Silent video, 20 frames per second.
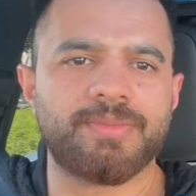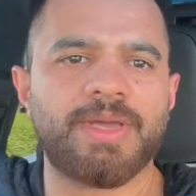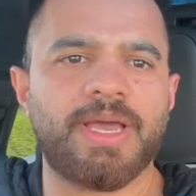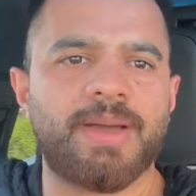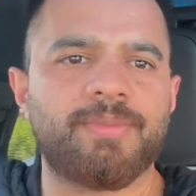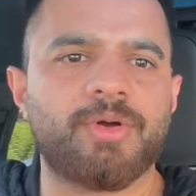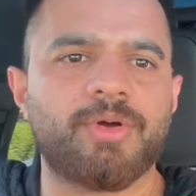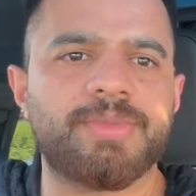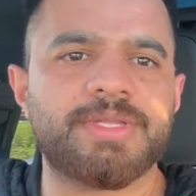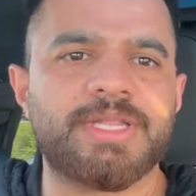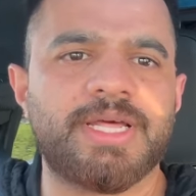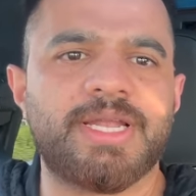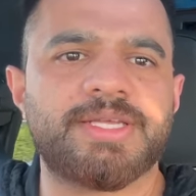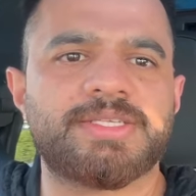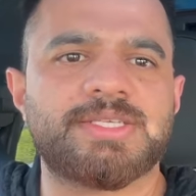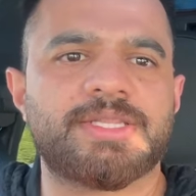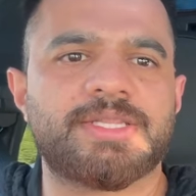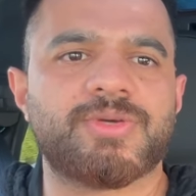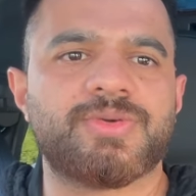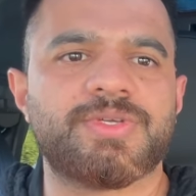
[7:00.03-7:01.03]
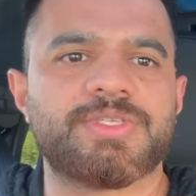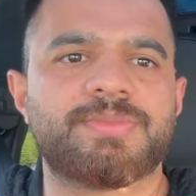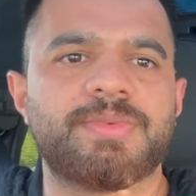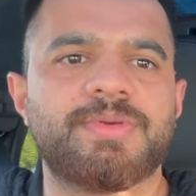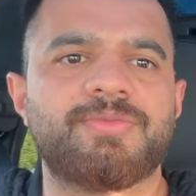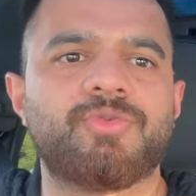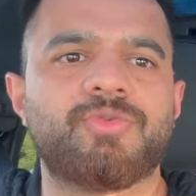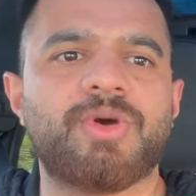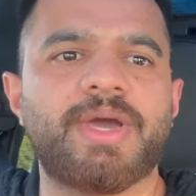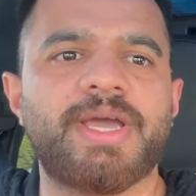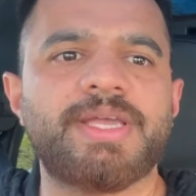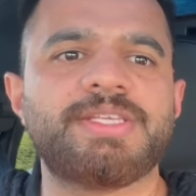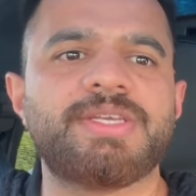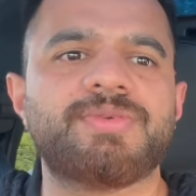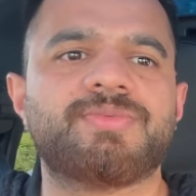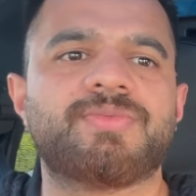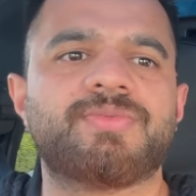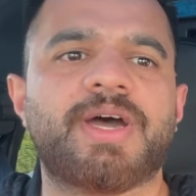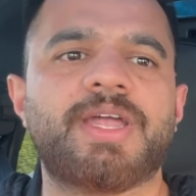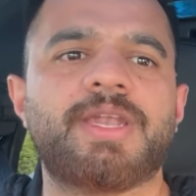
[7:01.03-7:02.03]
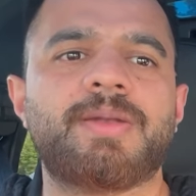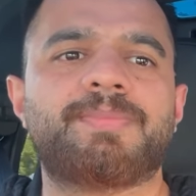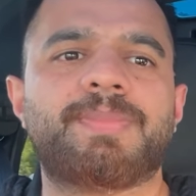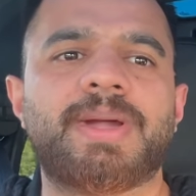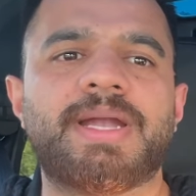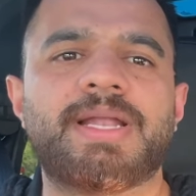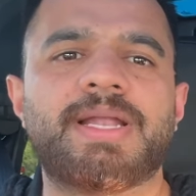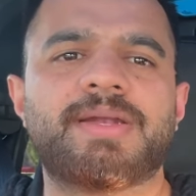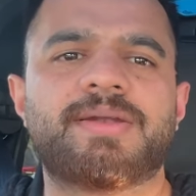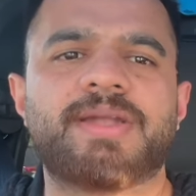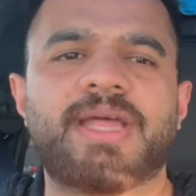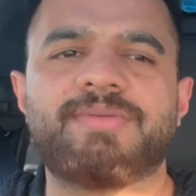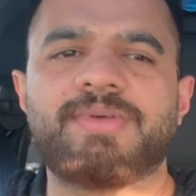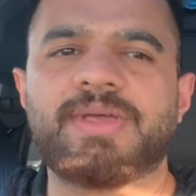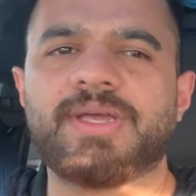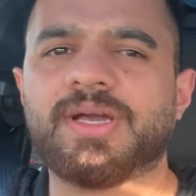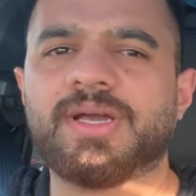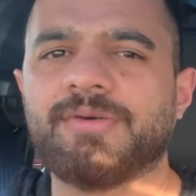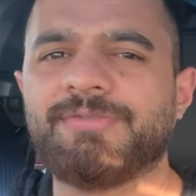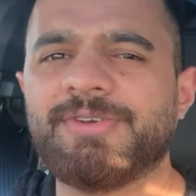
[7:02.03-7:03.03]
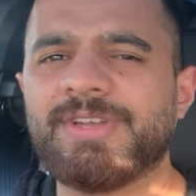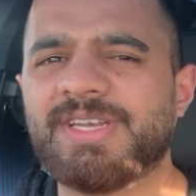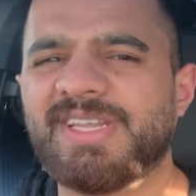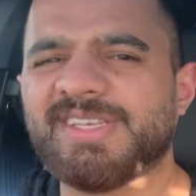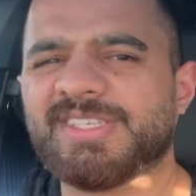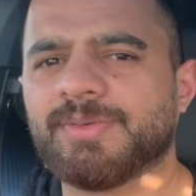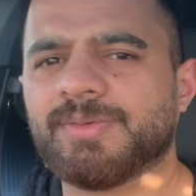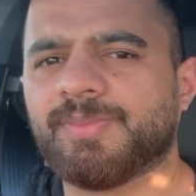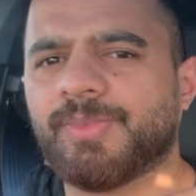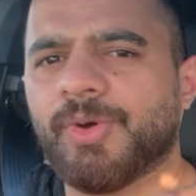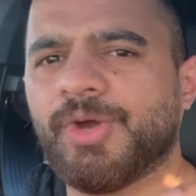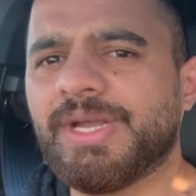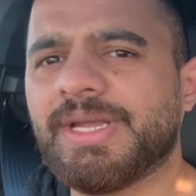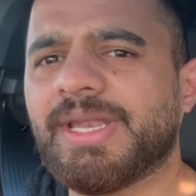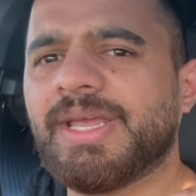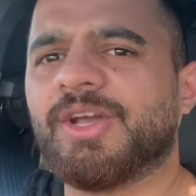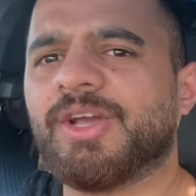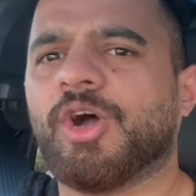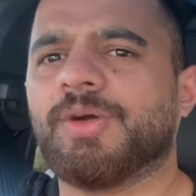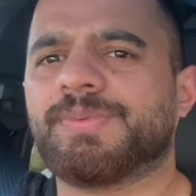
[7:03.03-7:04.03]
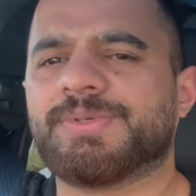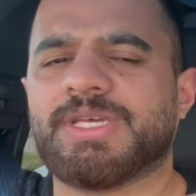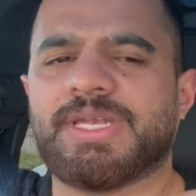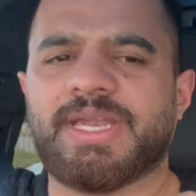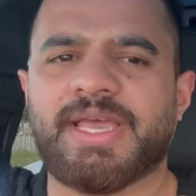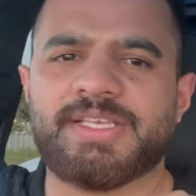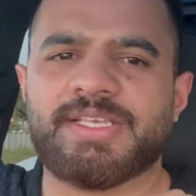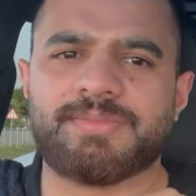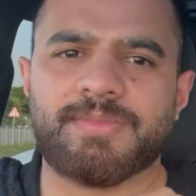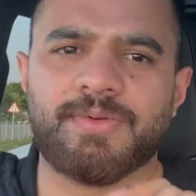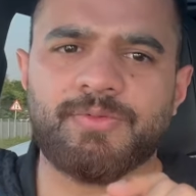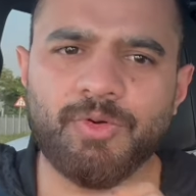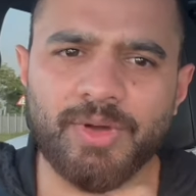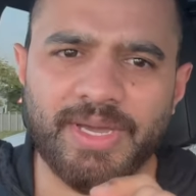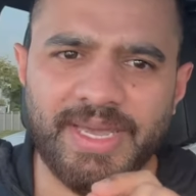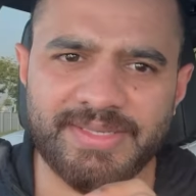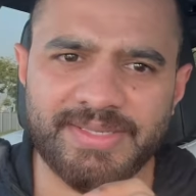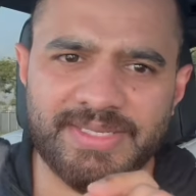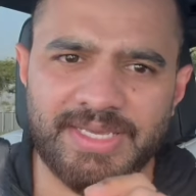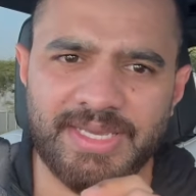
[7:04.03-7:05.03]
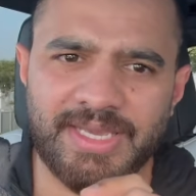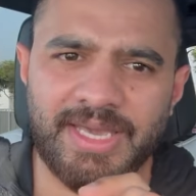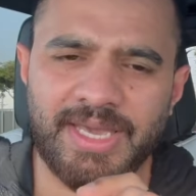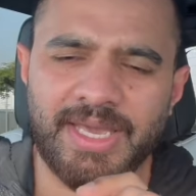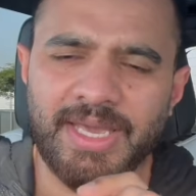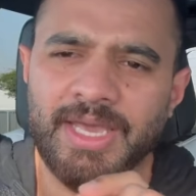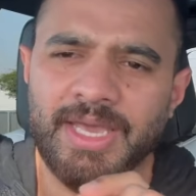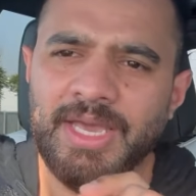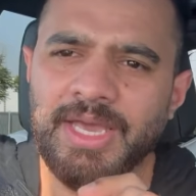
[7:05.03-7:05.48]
मैं आपको बताना चाहता हूँ इसमें वो है जी वन पैडल ड्राइविंग काफ़ी डिसअपॉइंटिंग ऑप्शन है इसमें वो कैसे कि